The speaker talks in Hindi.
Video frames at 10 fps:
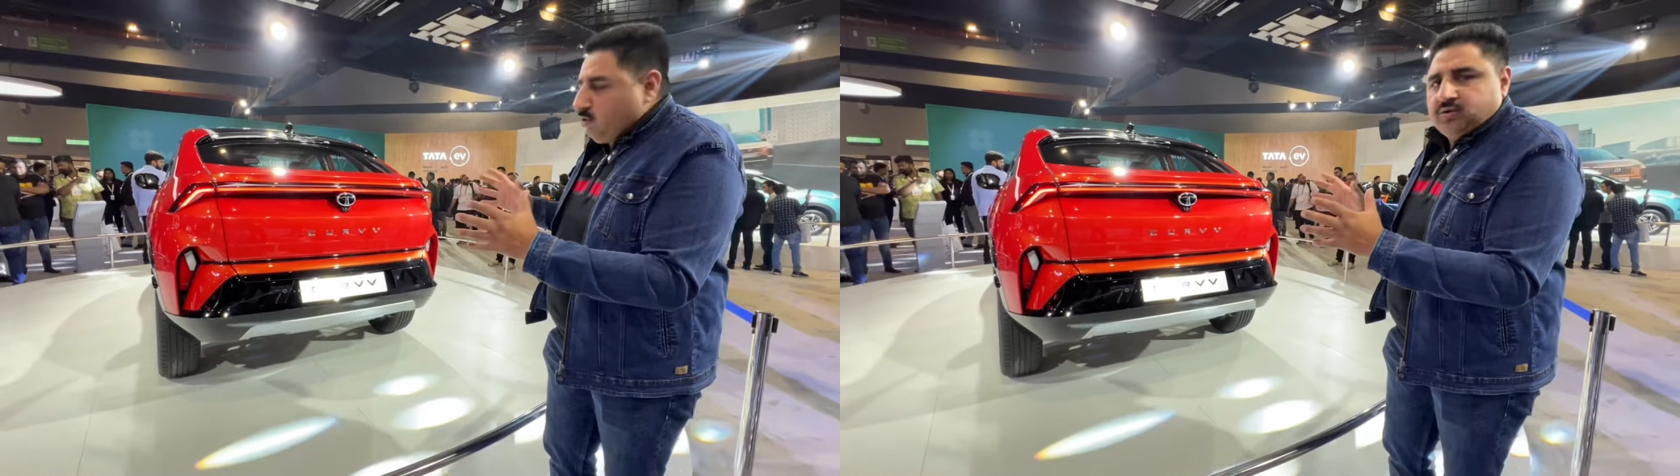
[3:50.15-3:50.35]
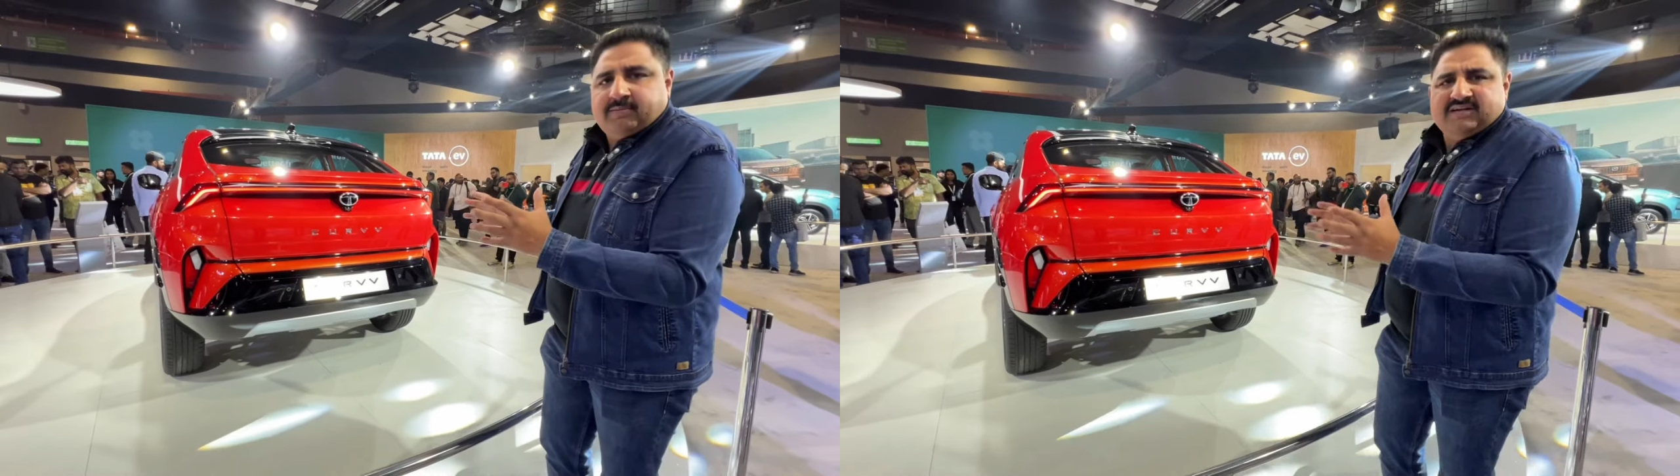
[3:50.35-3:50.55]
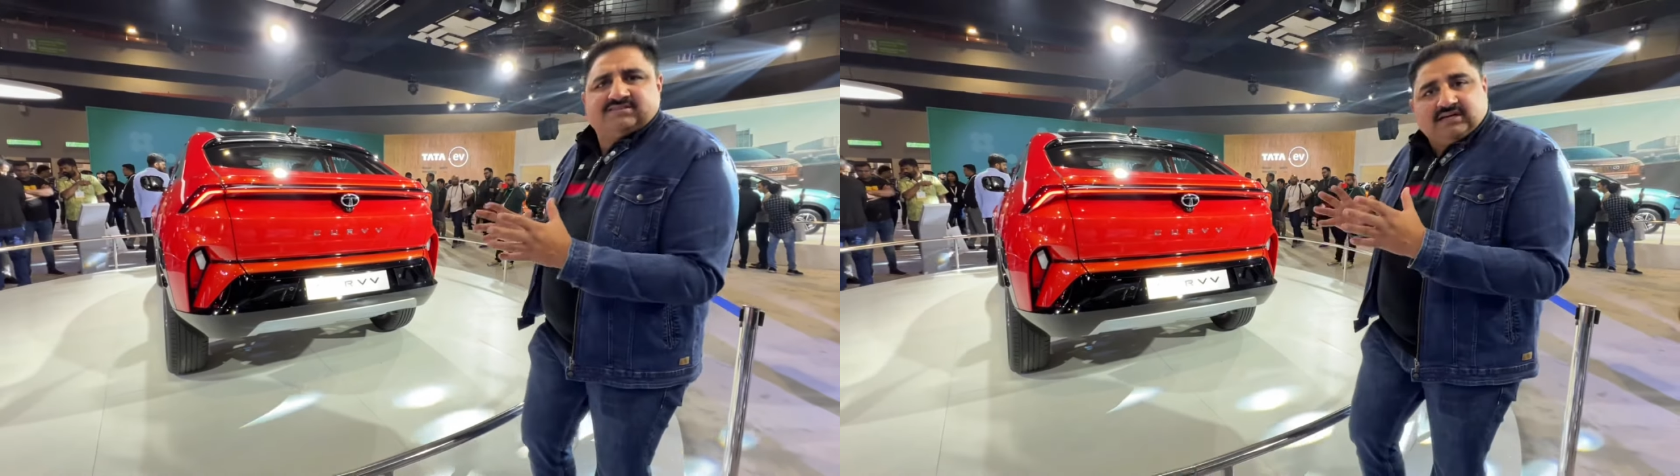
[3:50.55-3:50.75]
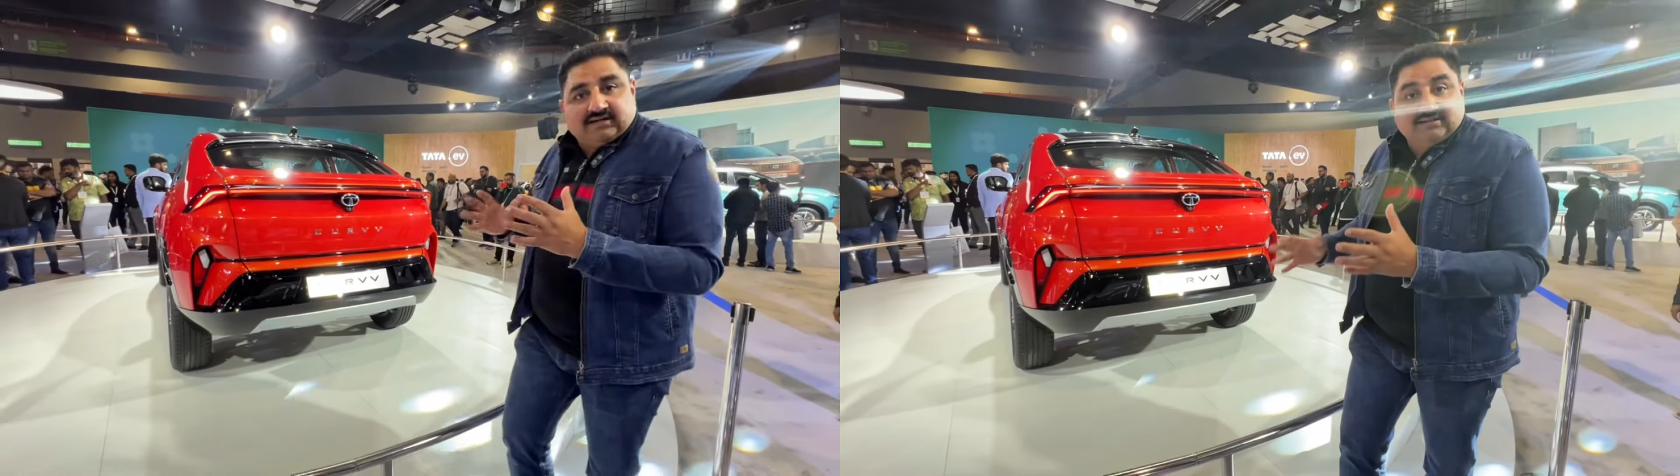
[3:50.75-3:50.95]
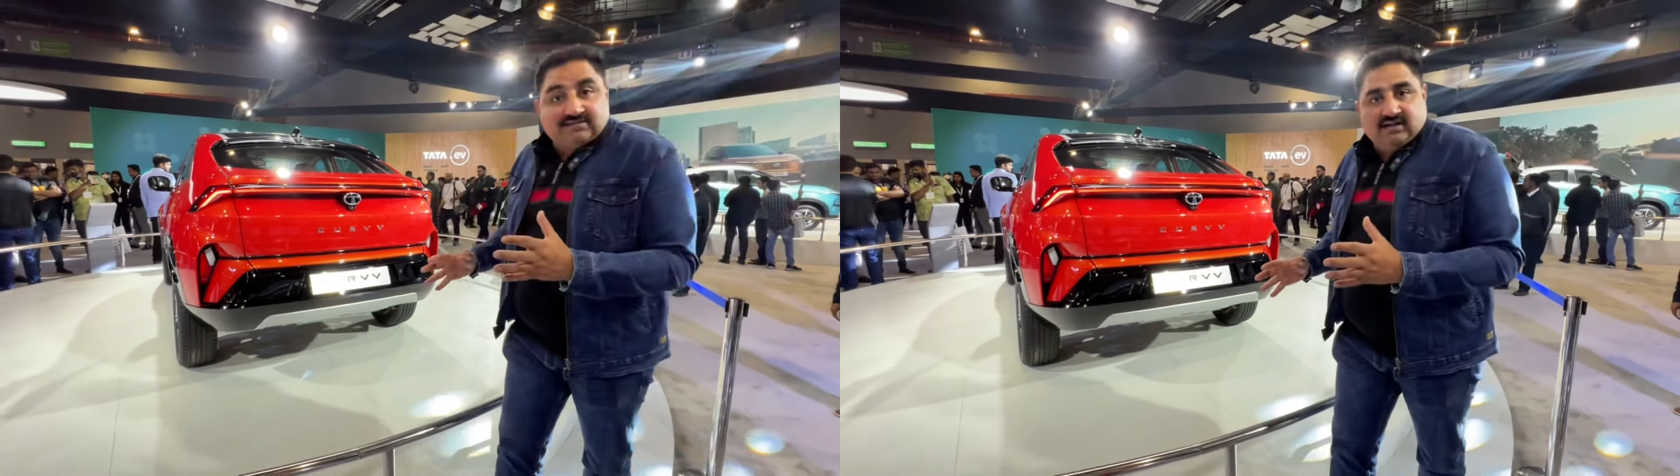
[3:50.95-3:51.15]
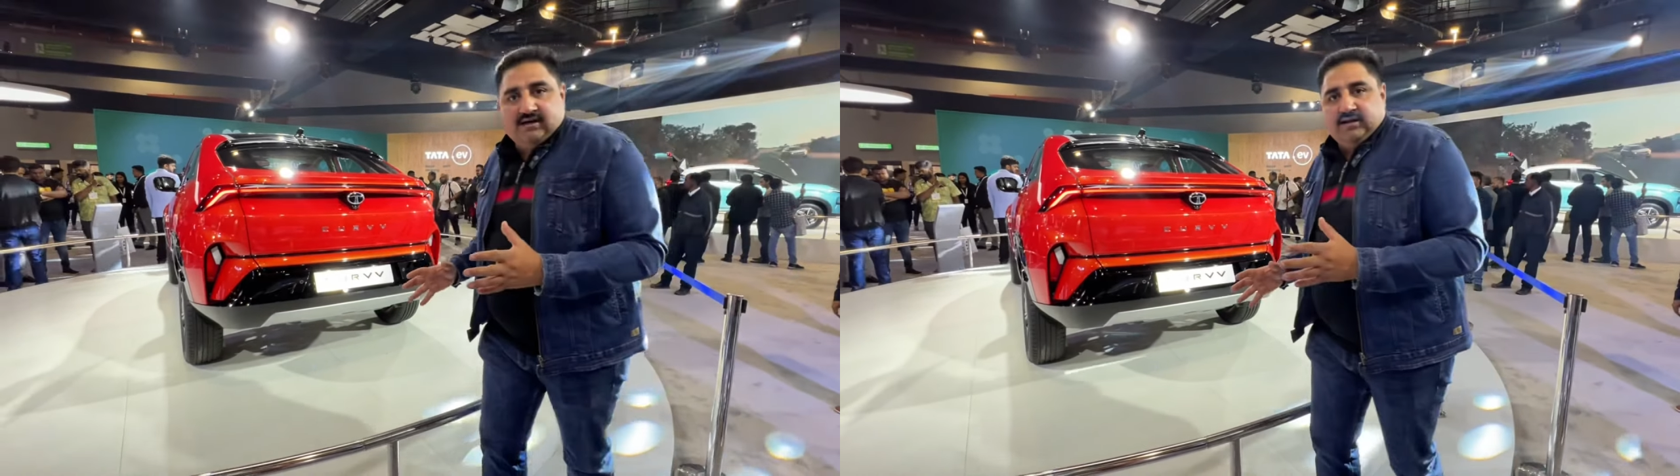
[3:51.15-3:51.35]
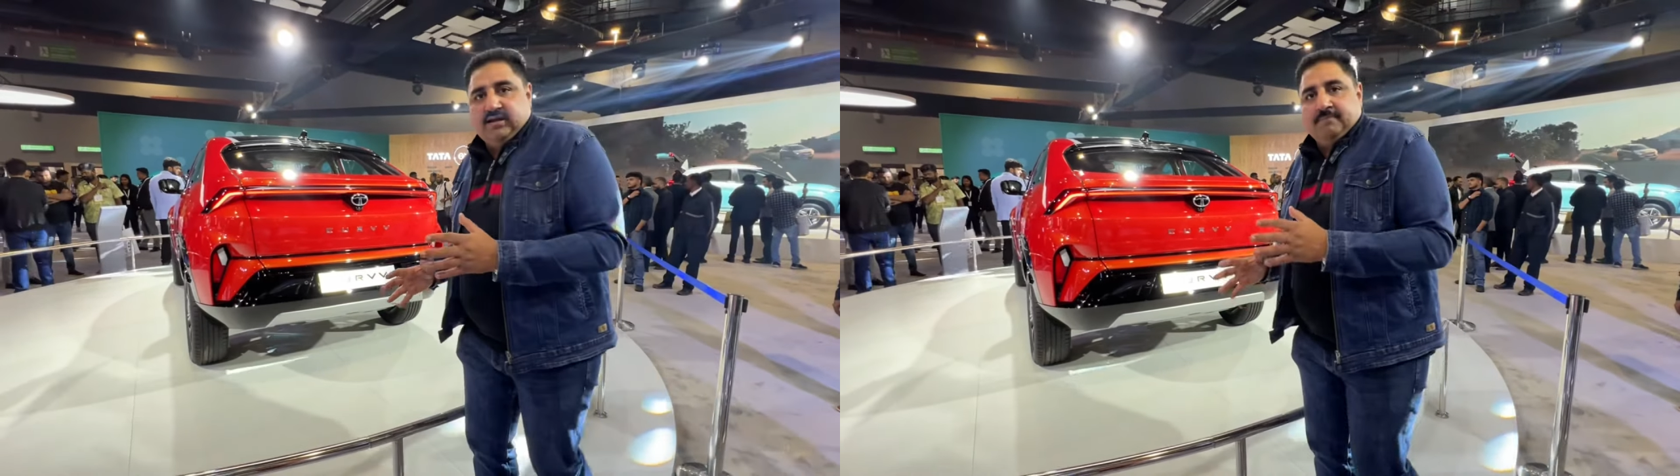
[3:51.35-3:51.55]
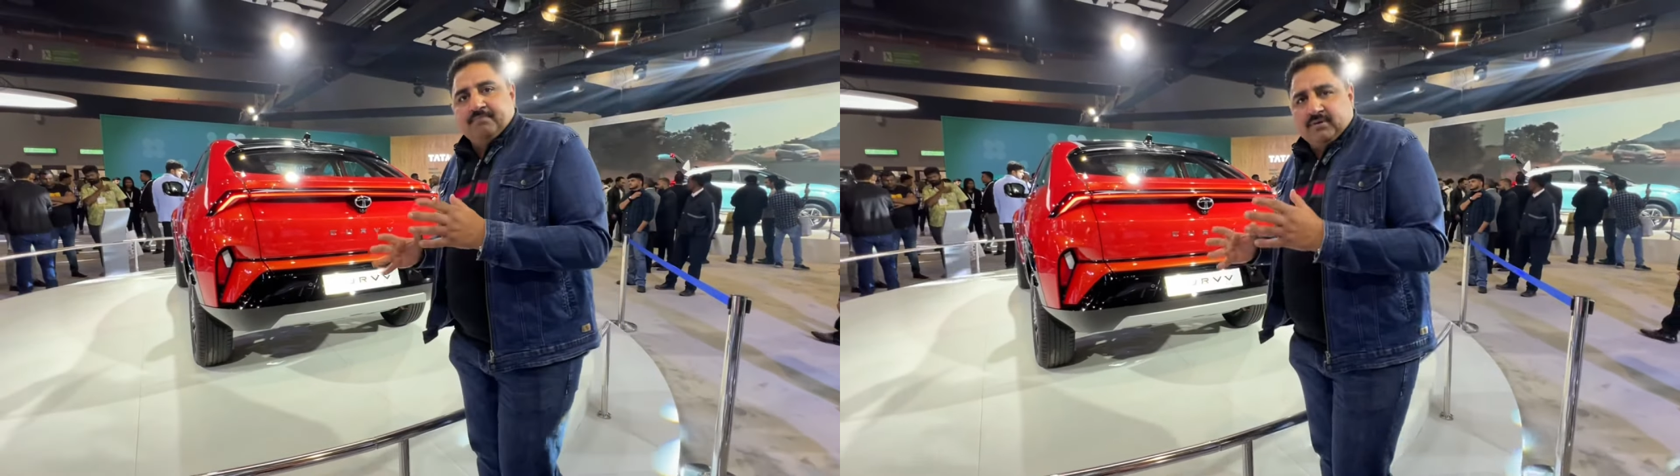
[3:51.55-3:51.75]
लुक ना बड़ी सटल सी लग रही
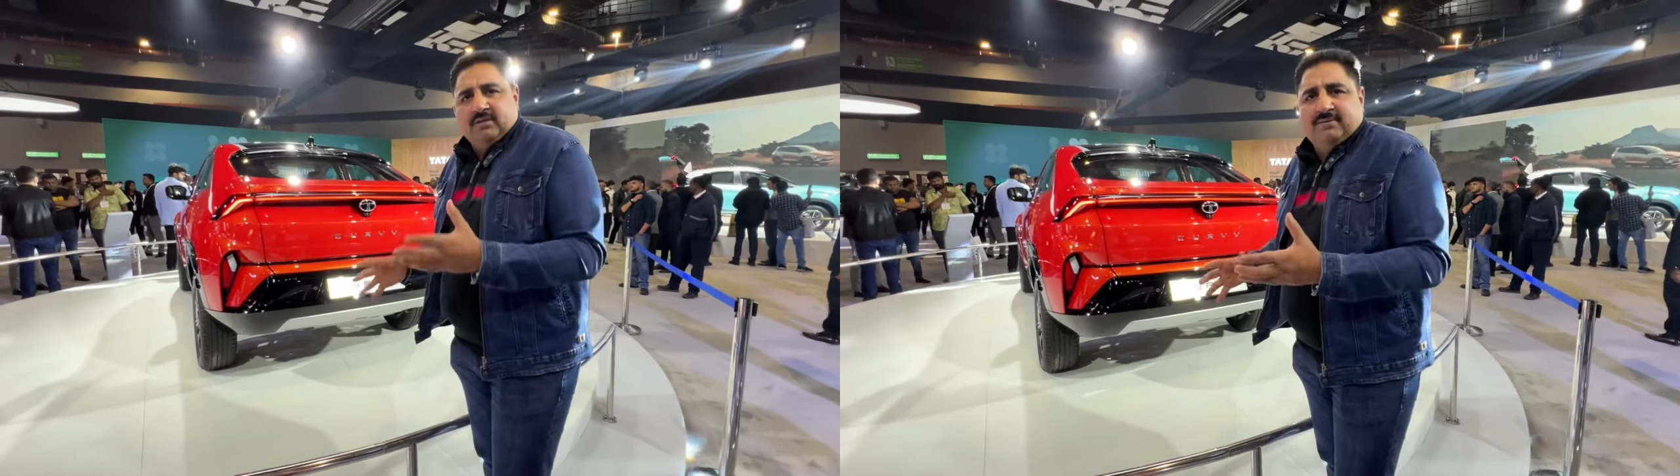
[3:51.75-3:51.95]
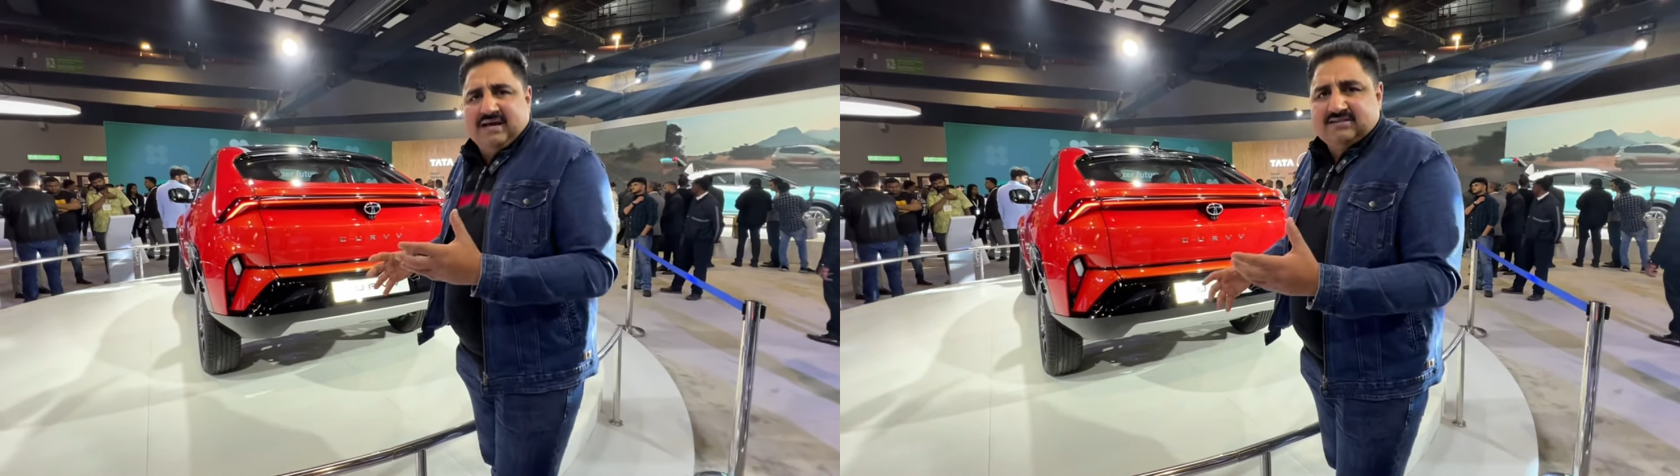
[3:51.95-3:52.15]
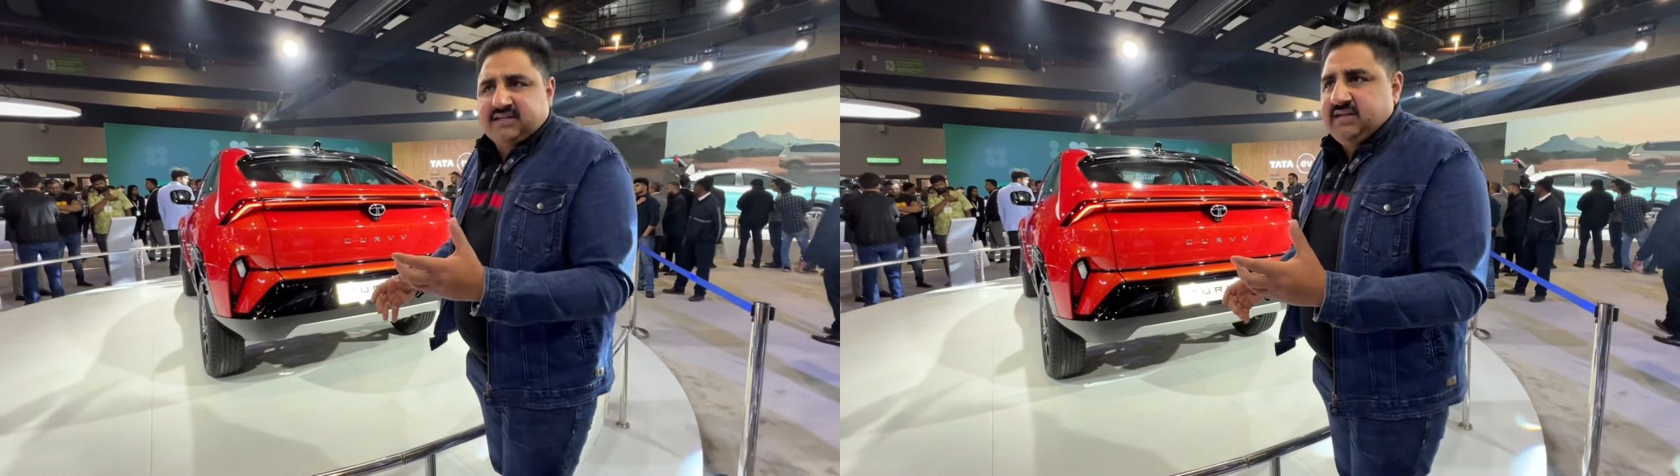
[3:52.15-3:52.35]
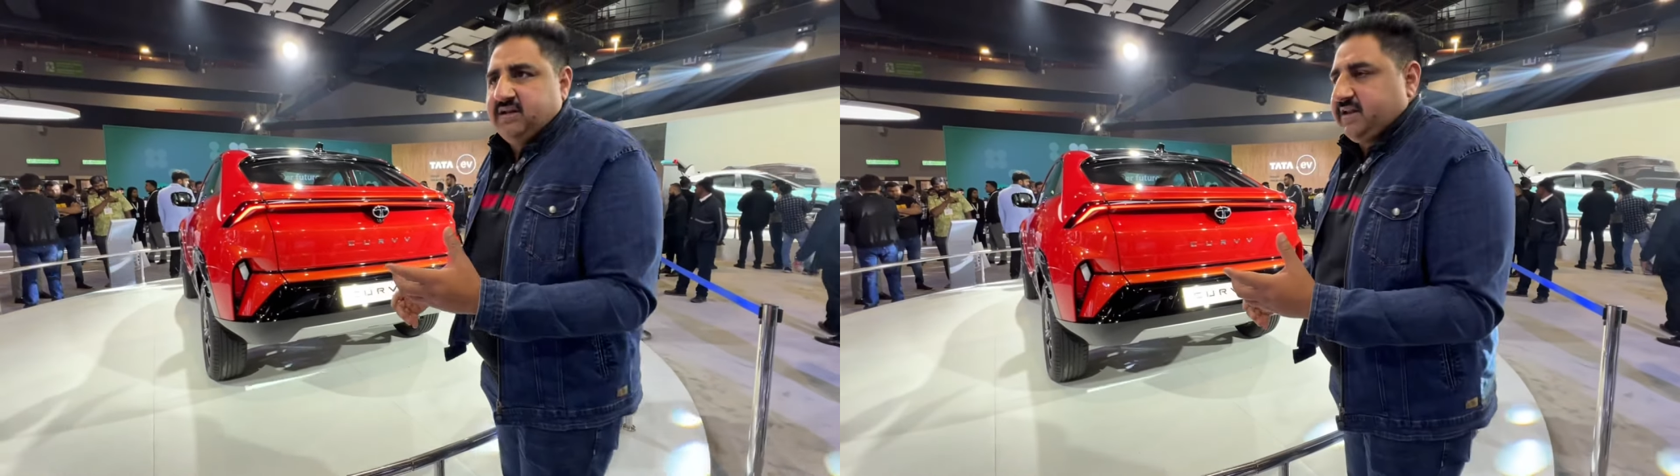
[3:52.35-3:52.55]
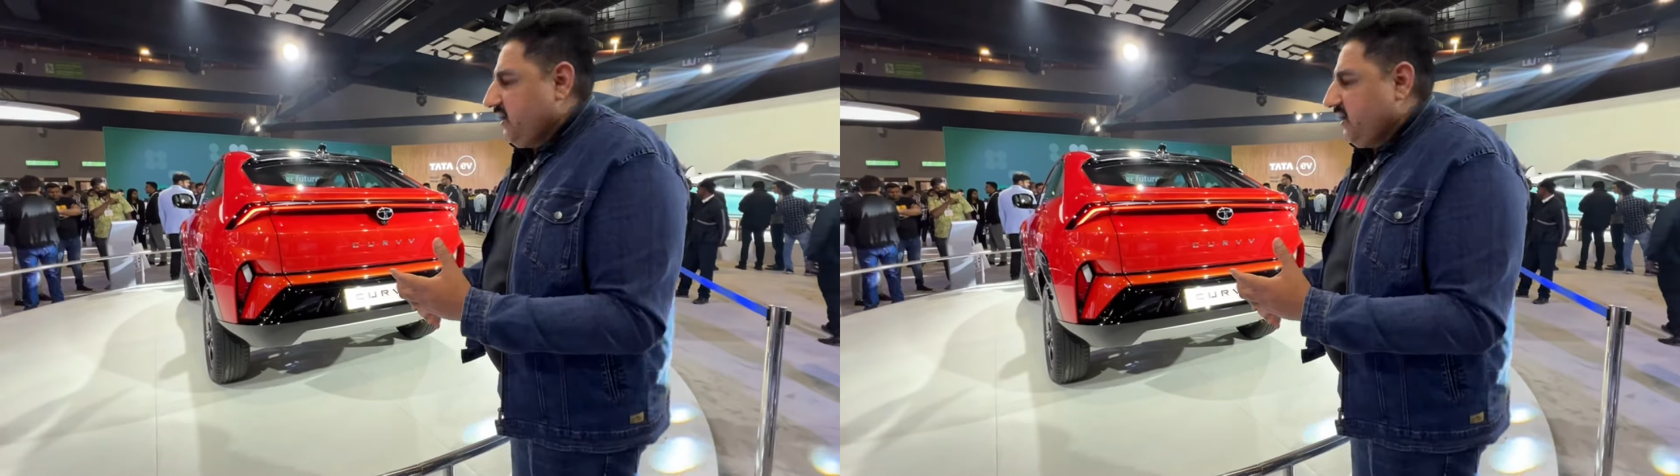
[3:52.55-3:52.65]
है मतलब ऐसा नहीं लग रहा